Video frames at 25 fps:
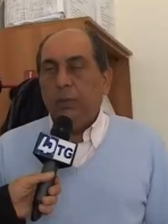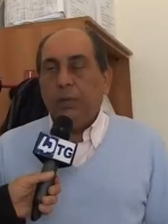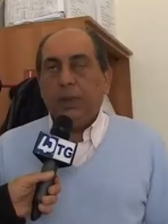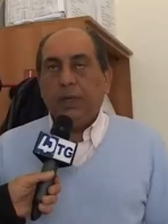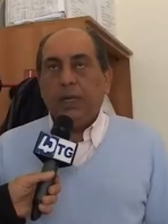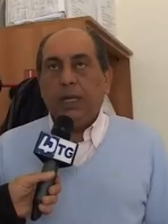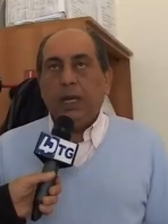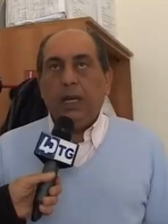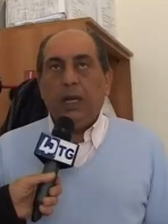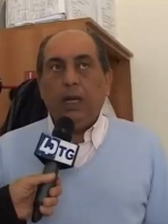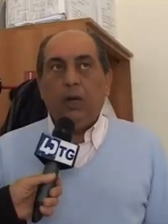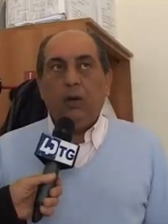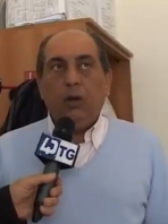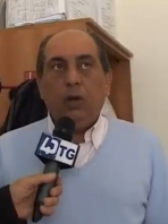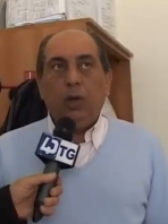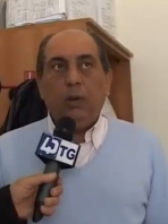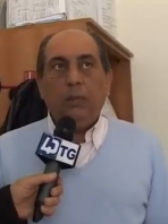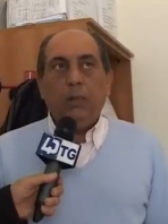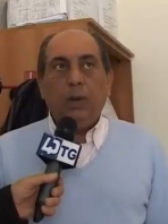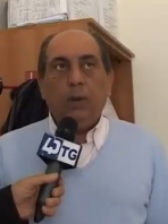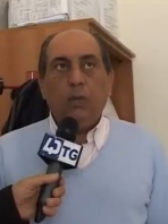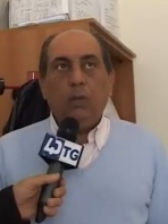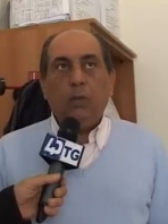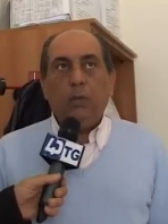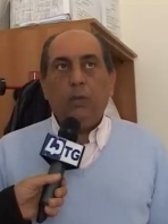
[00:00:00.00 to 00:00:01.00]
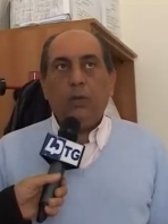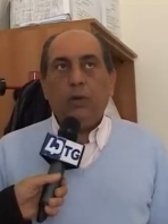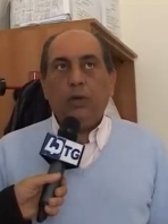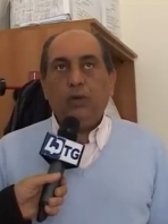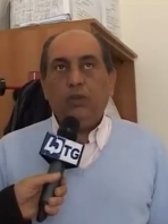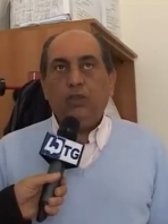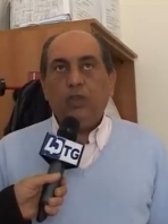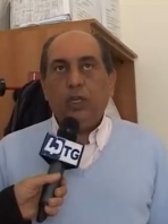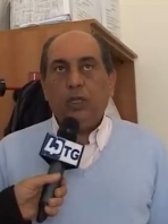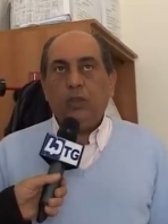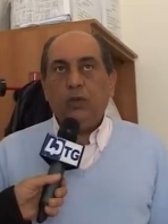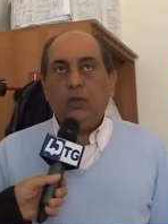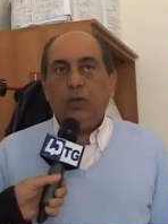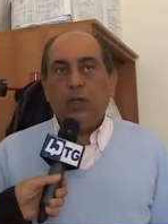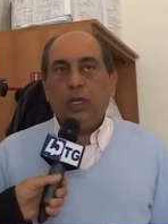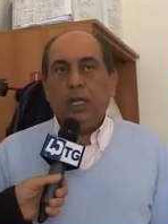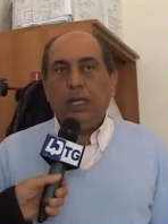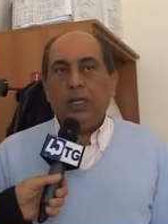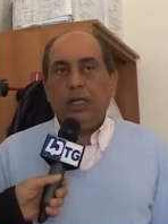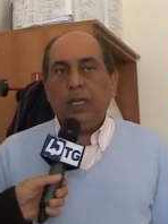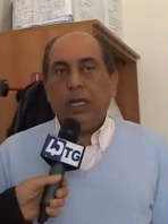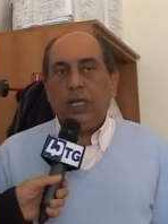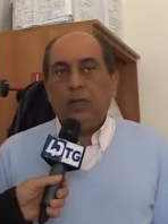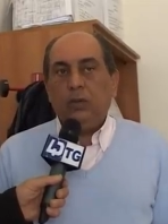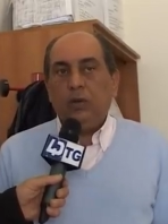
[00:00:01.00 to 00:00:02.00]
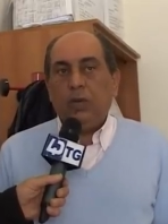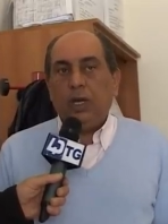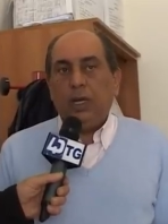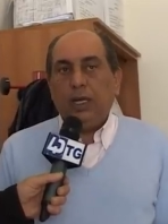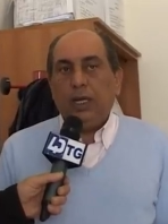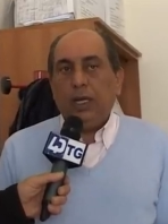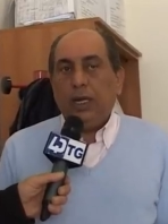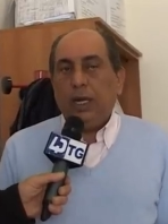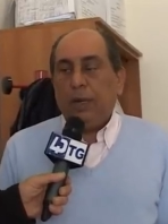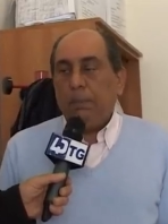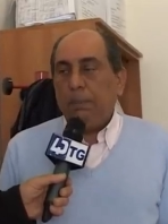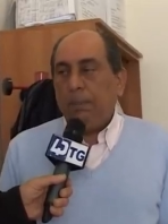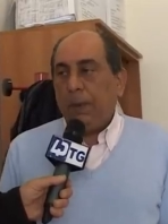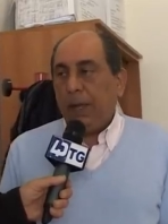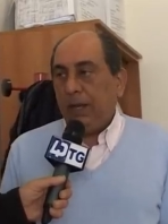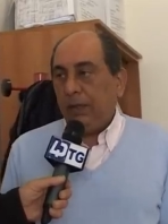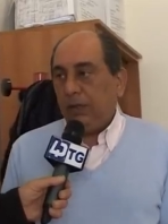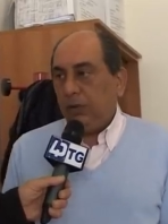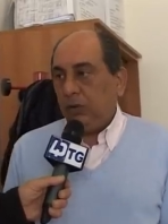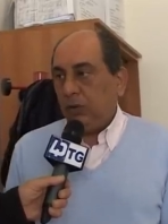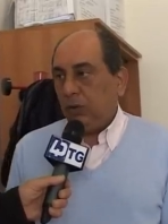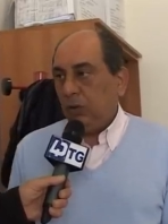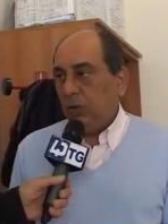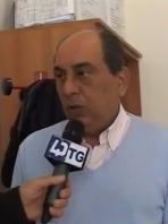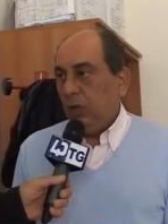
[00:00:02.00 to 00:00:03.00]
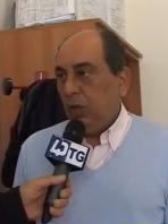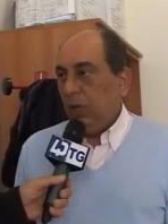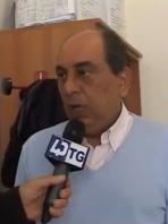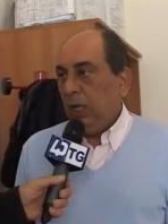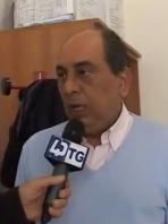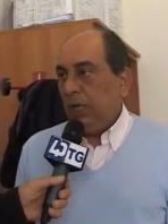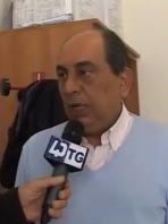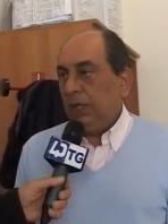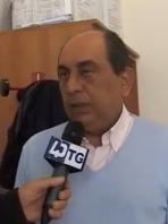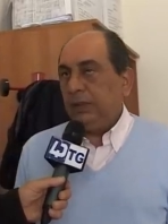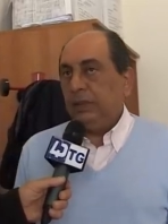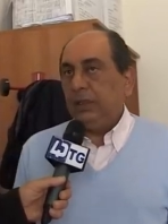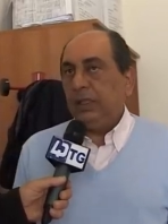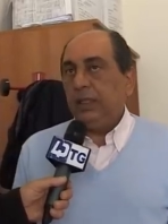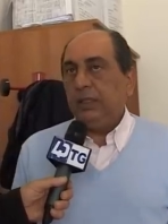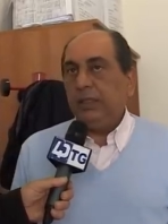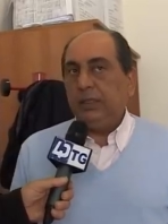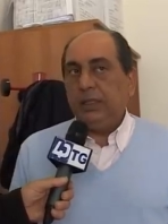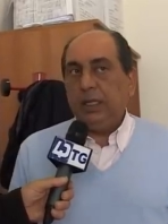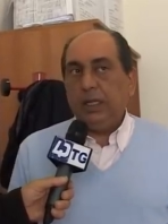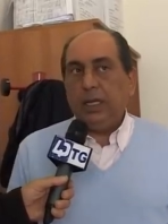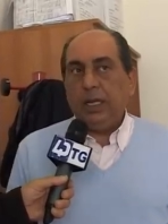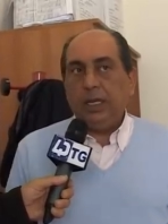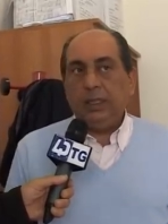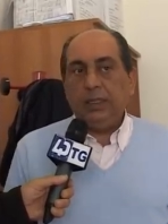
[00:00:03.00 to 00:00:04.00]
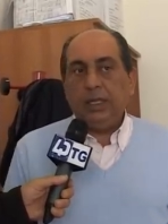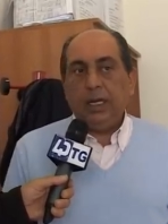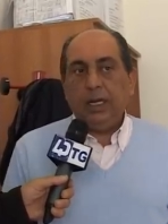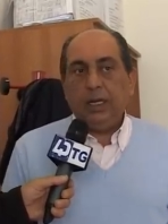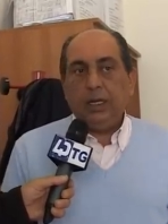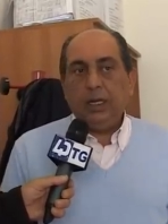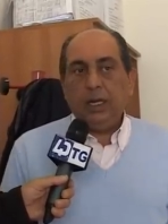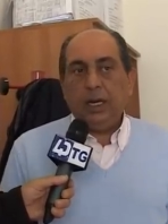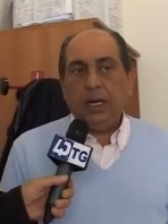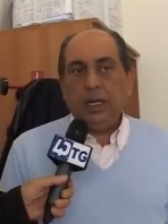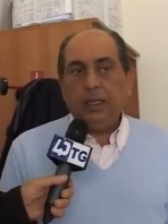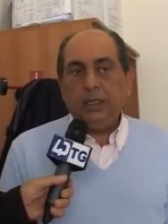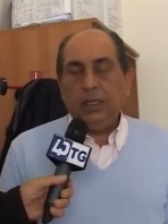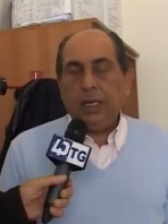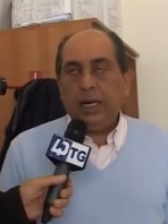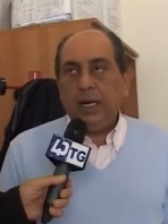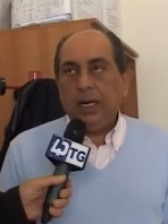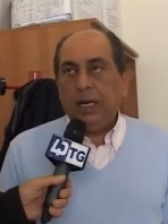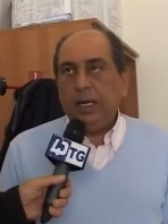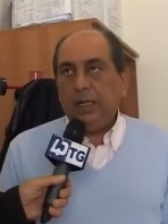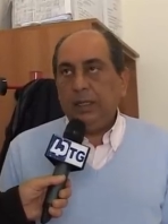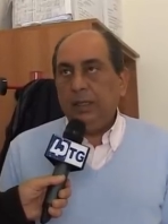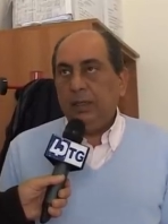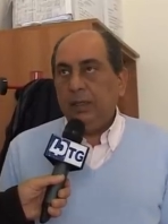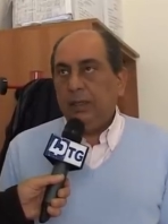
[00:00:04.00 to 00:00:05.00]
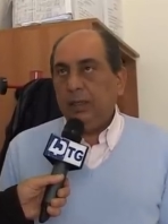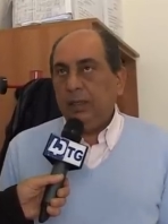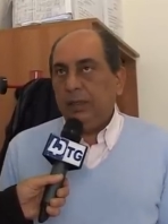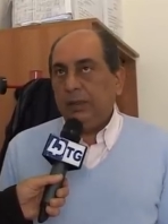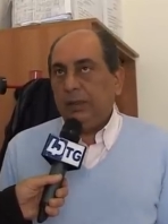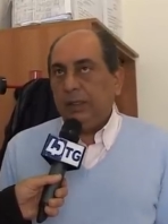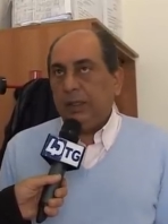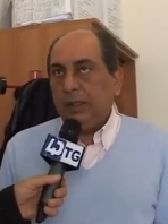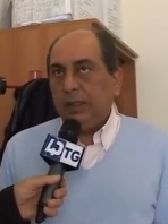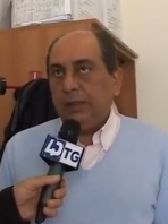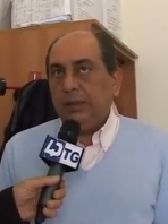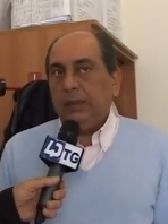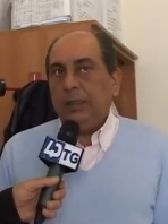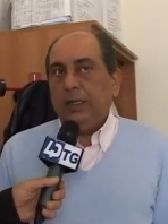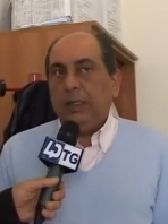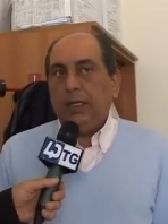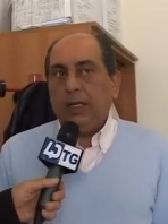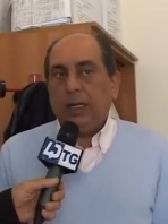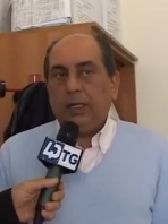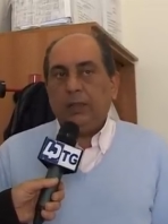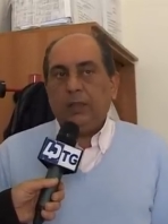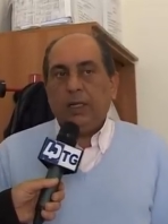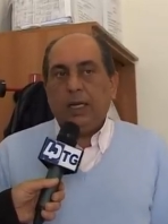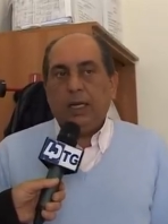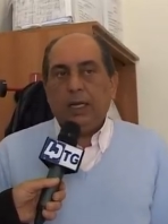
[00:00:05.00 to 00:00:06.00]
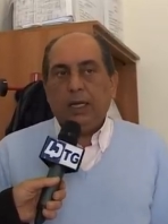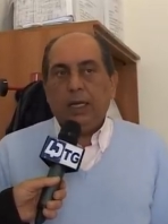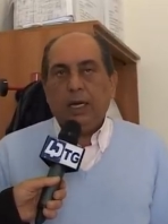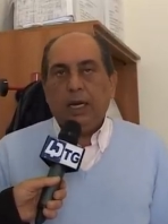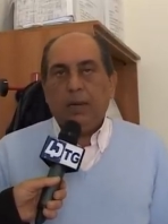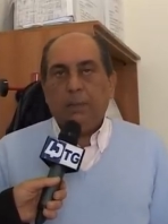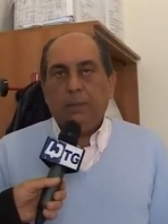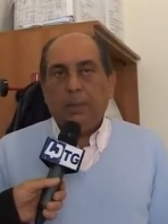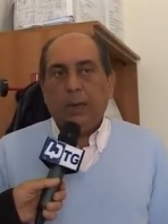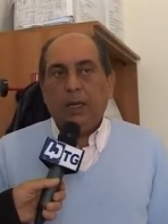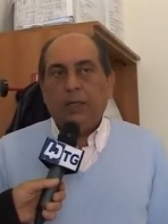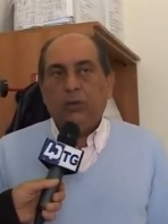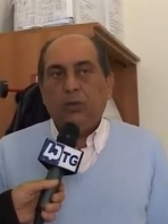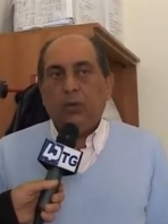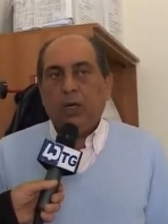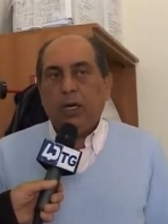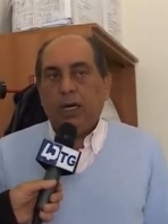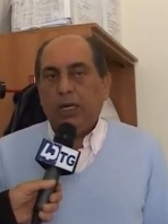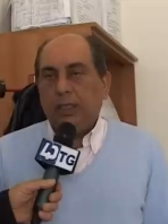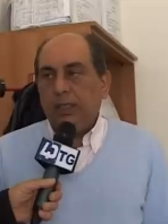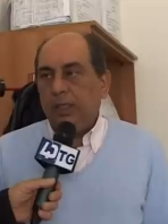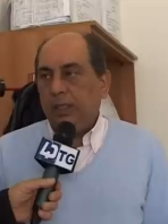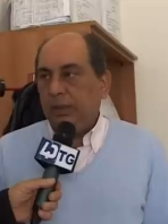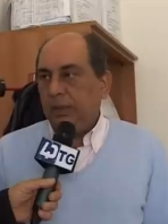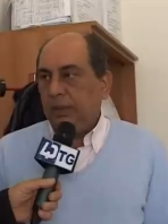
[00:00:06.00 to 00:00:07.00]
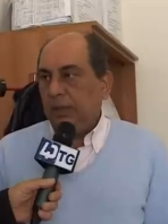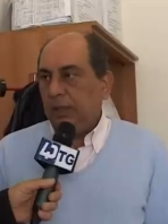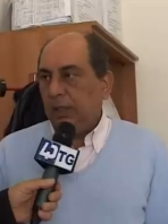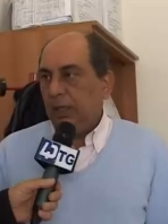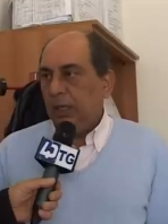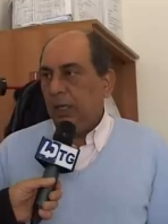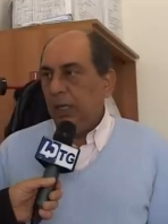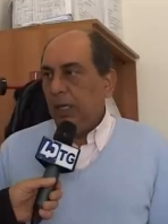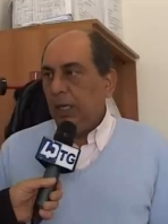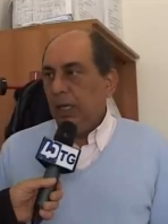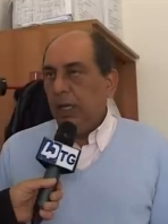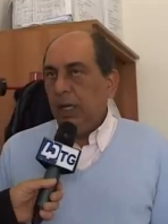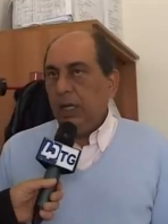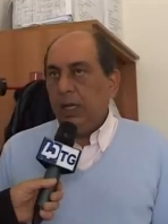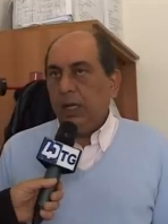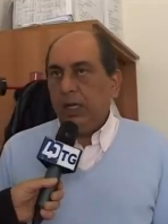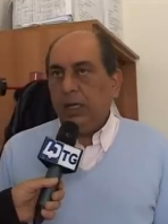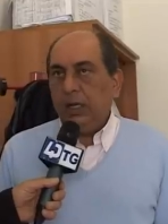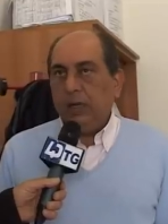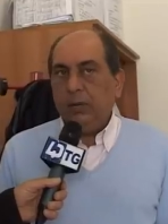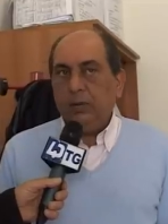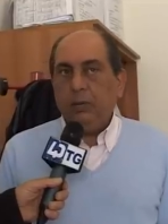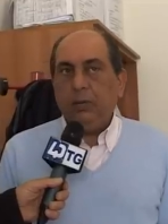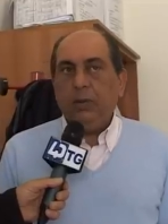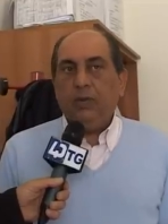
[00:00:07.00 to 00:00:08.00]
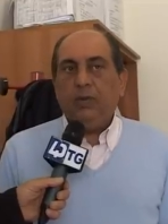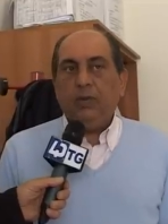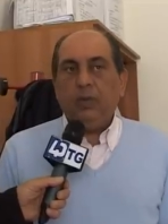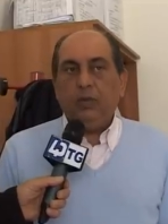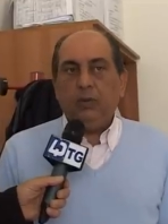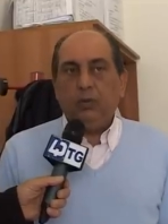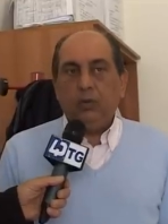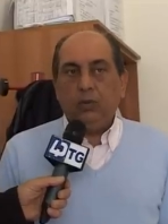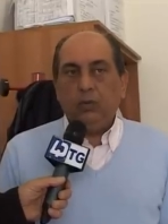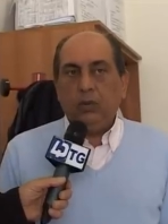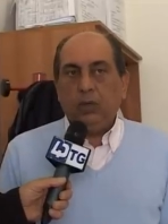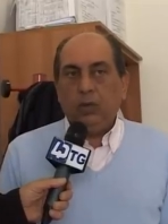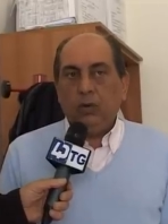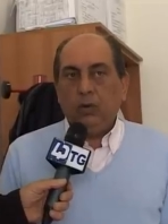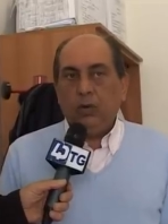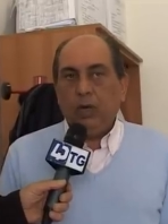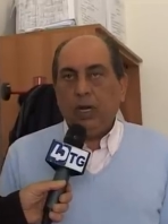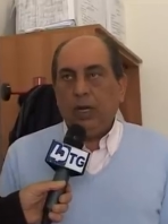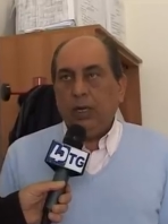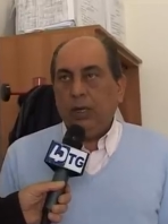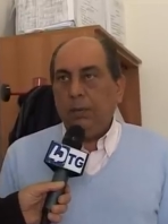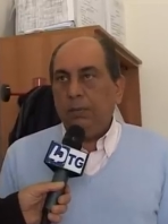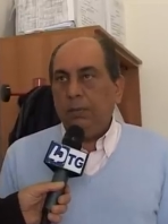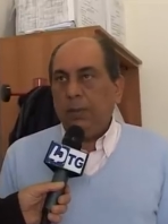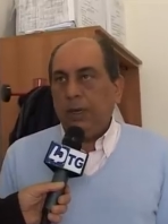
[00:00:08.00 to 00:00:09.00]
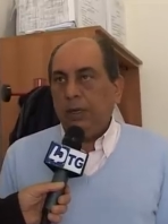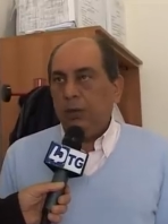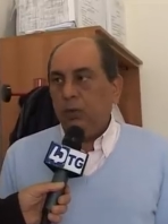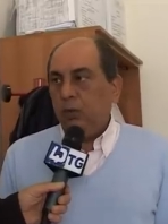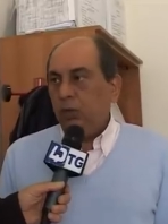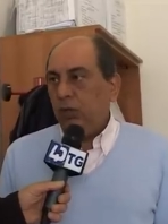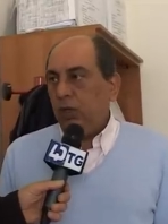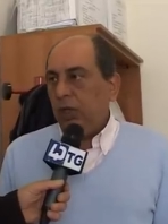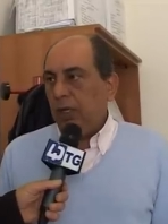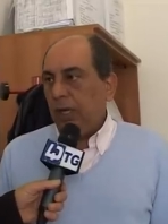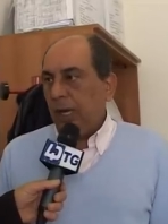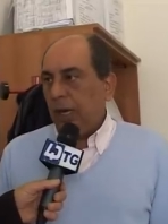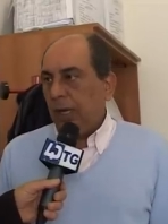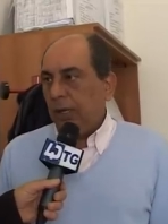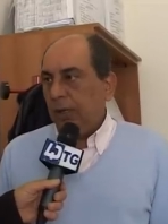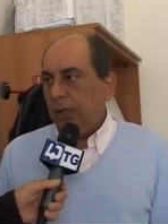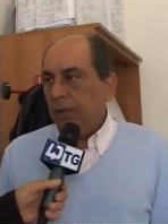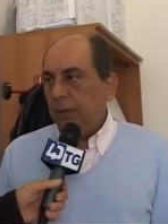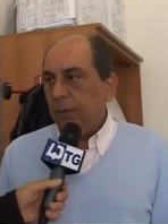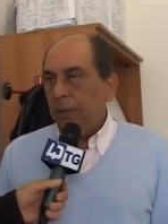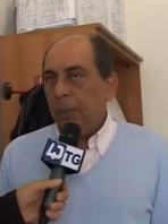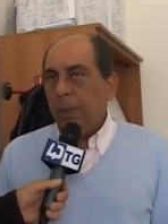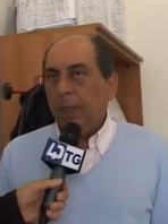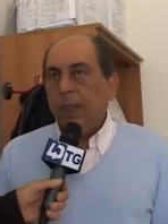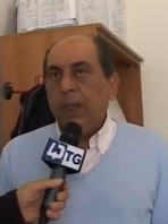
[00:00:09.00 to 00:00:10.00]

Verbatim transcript: perché noi abbiamo un progetto che è andato anche in appalto, è stato assegnato anche, la, alla, stato assegnato anche l'appalto alla ditta, eh, abbiamo fatto un regolare bando di gara,